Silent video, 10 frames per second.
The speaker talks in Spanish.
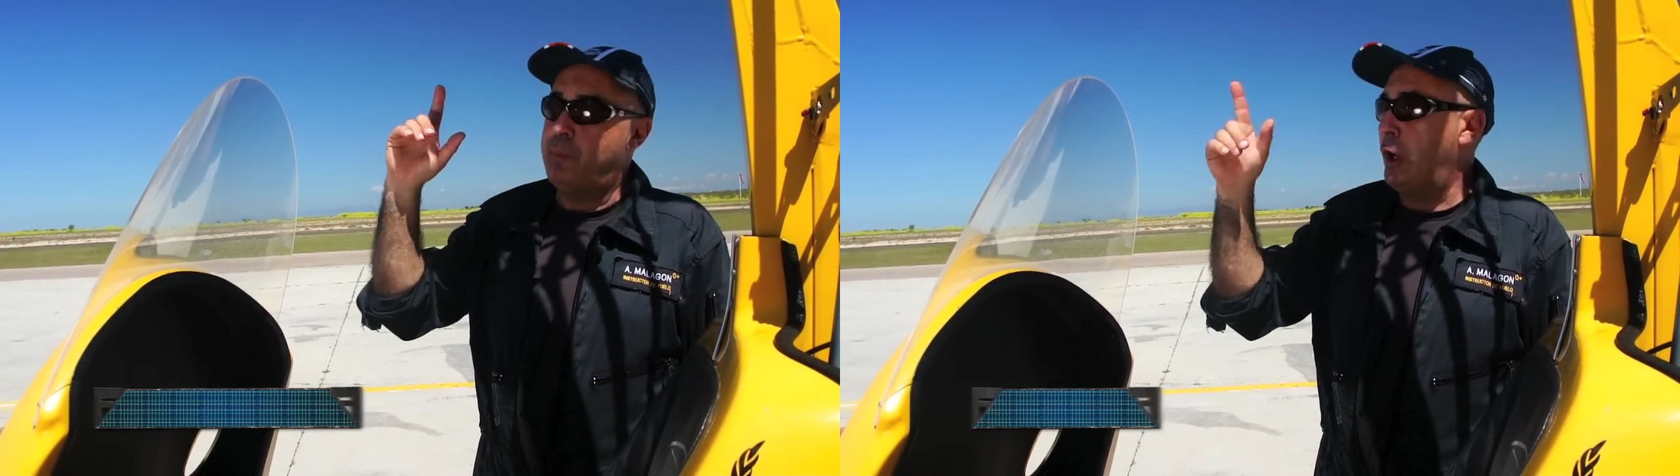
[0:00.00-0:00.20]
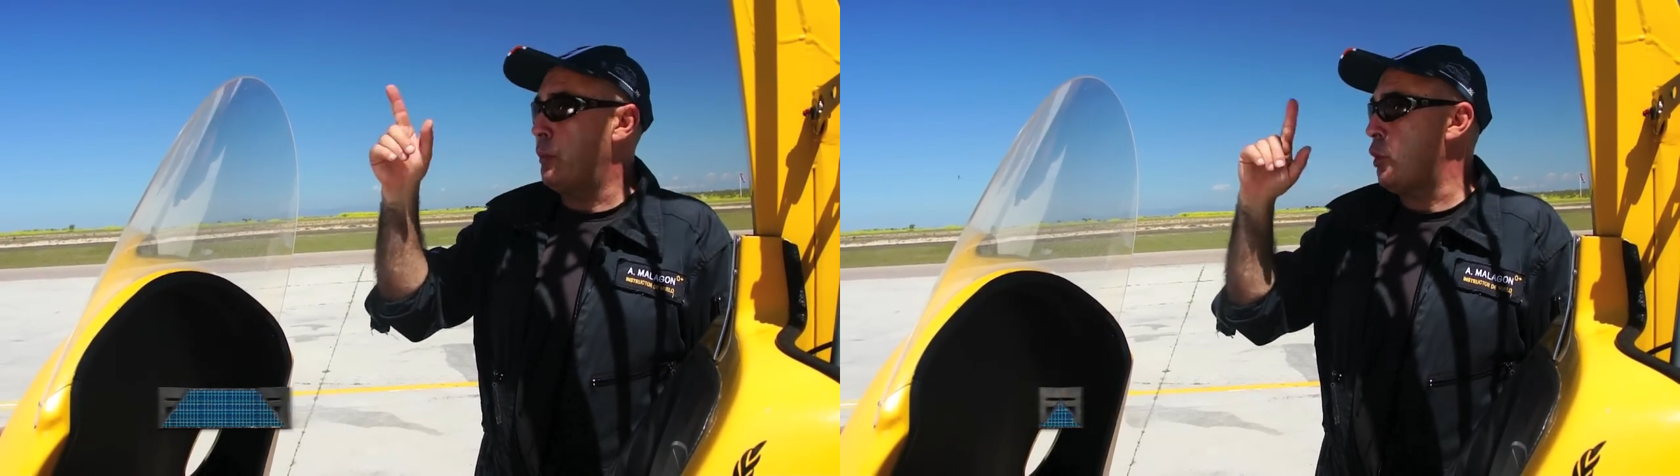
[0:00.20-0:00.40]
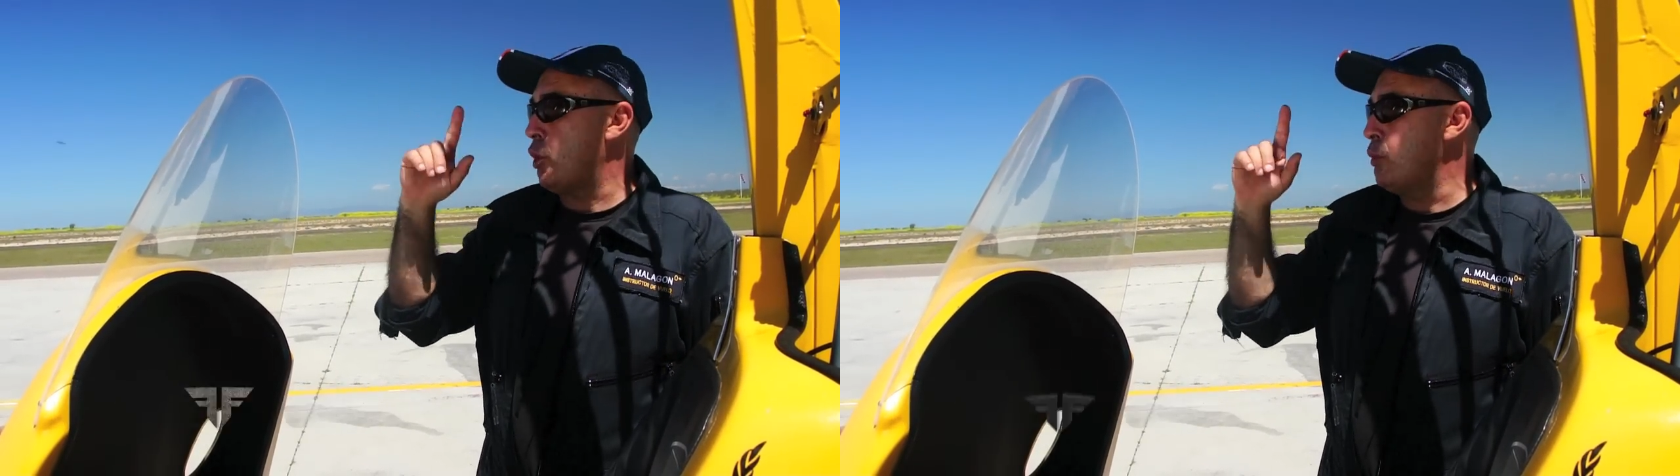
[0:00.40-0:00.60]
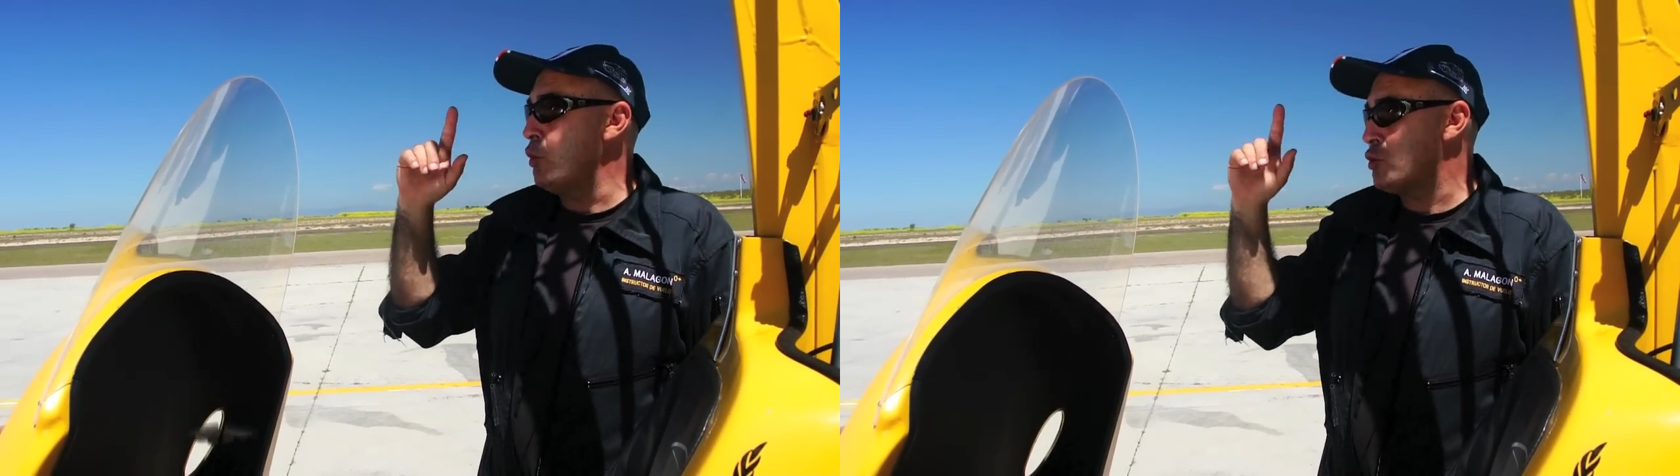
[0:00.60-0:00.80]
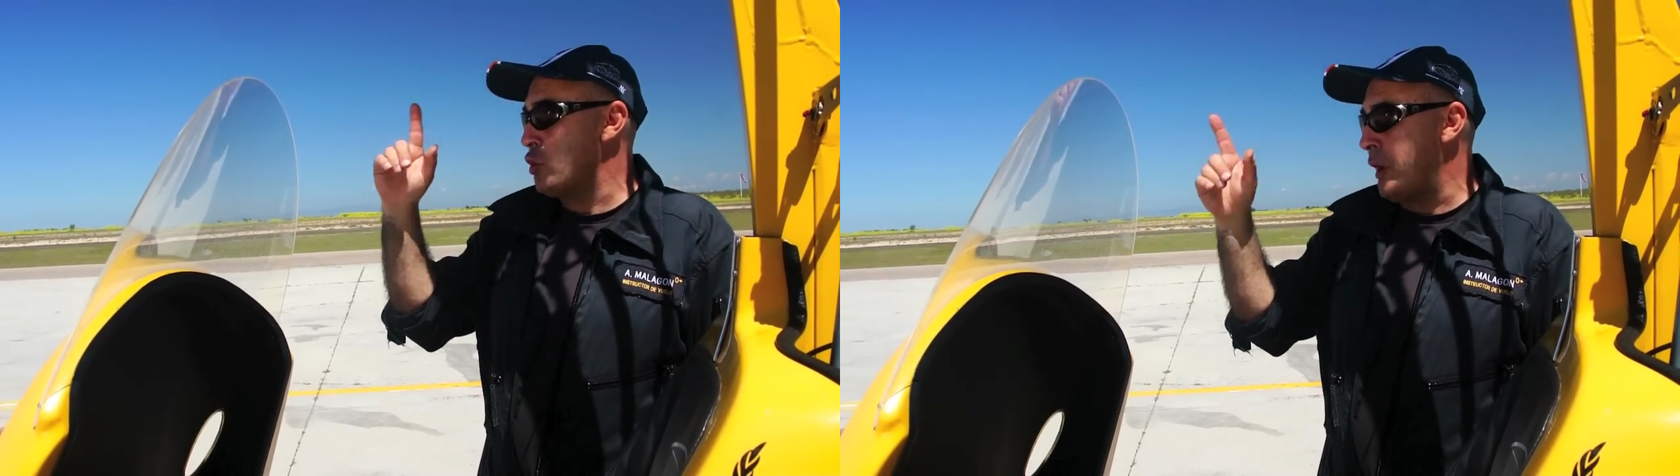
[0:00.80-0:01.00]
Pero por
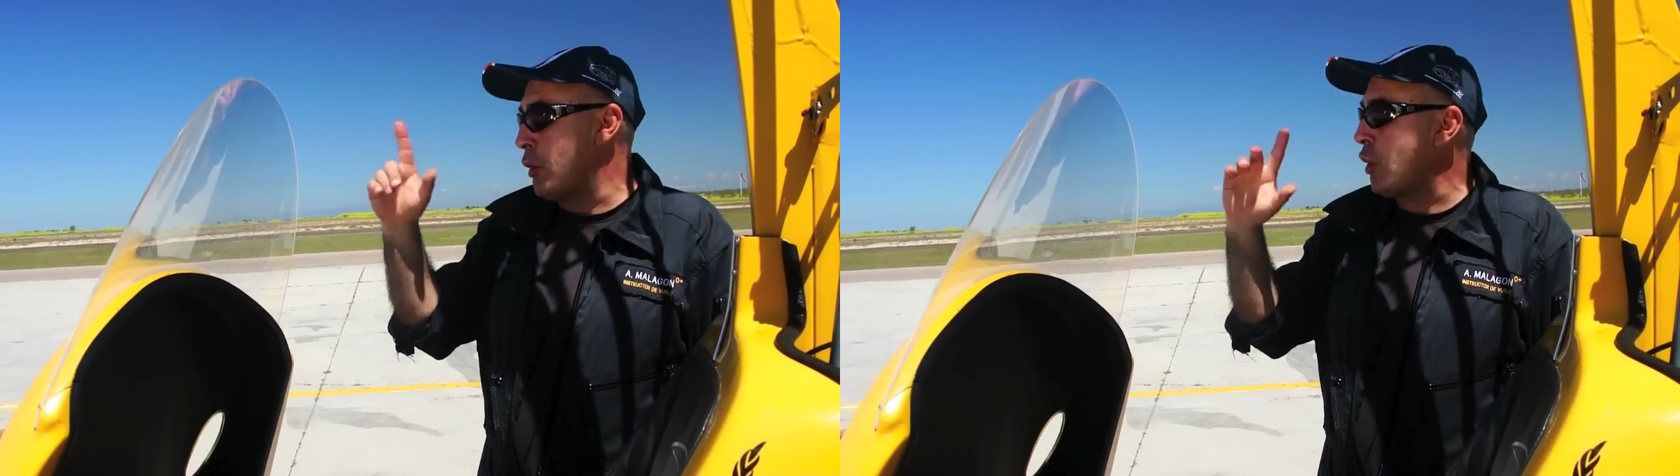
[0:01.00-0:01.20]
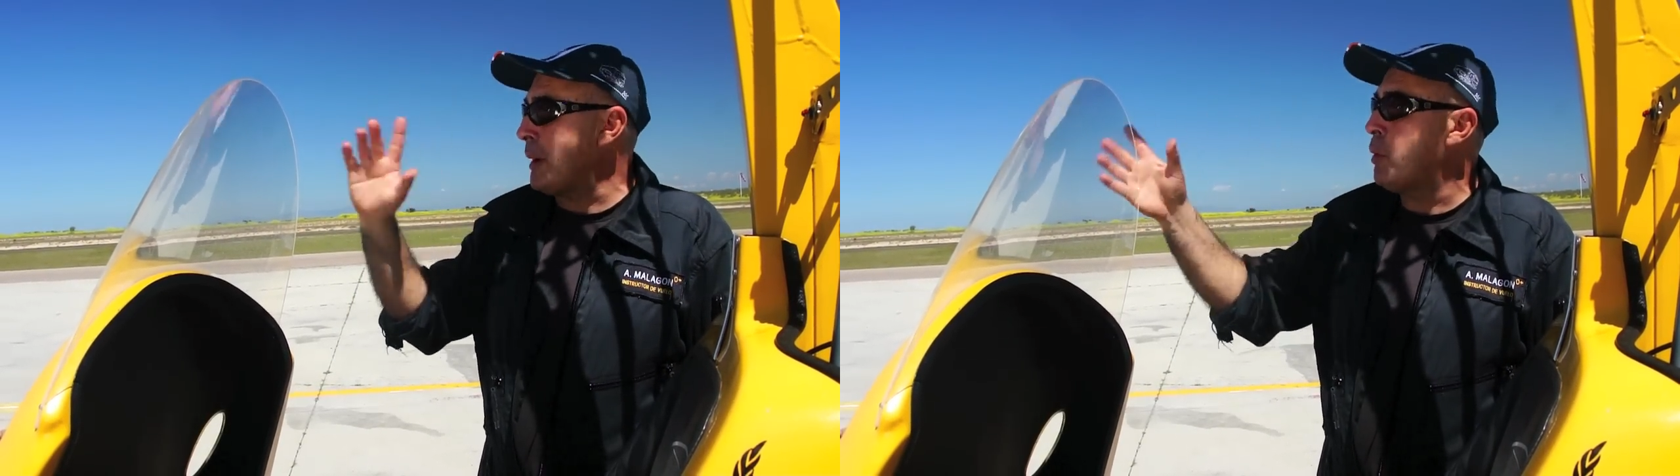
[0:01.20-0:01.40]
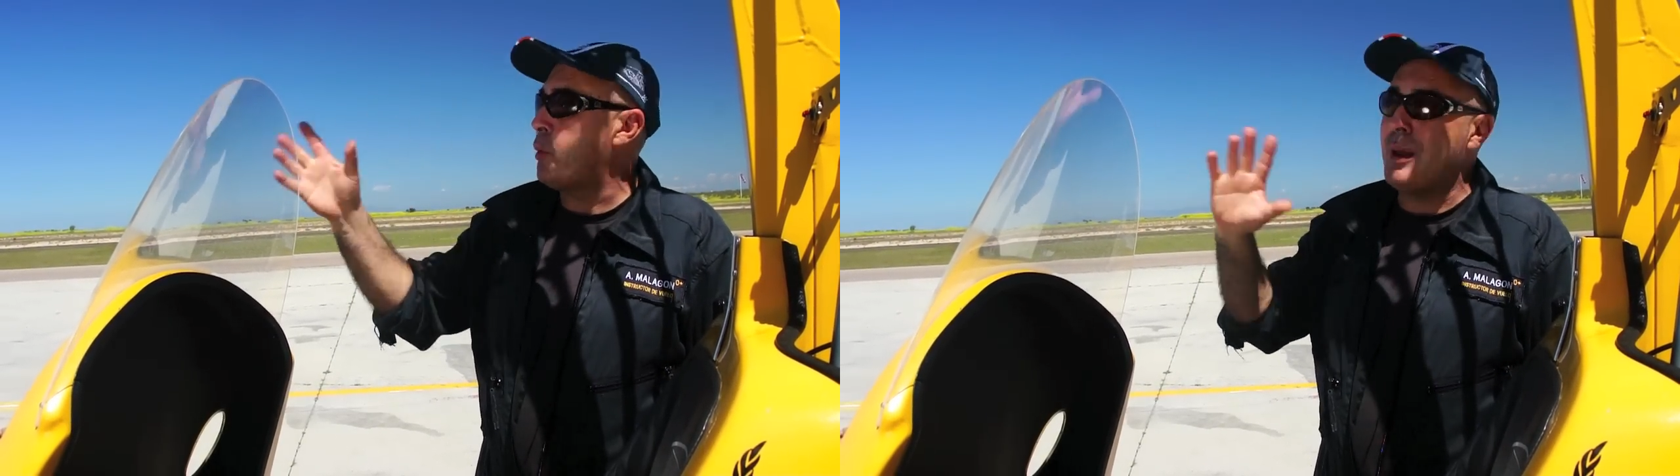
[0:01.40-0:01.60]
mucho que corramos